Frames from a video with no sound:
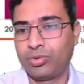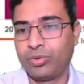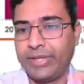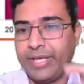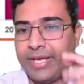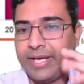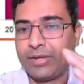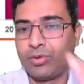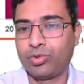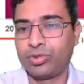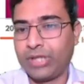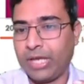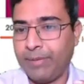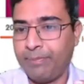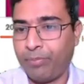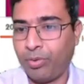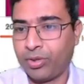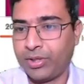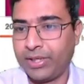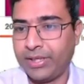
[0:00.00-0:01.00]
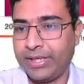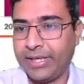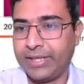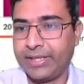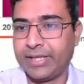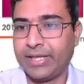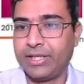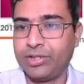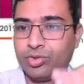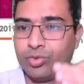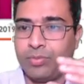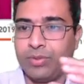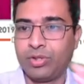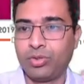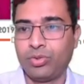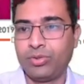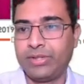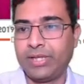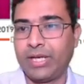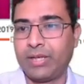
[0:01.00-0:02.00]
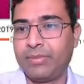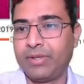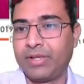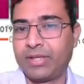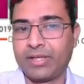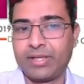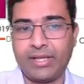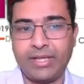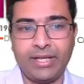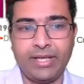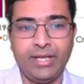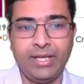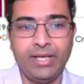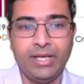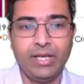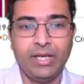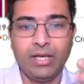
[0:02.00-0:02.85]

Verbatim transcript: तो ये कुछ इंपॉर्टेंट डेटा है जो बिल्कुल ध्यान में रखना है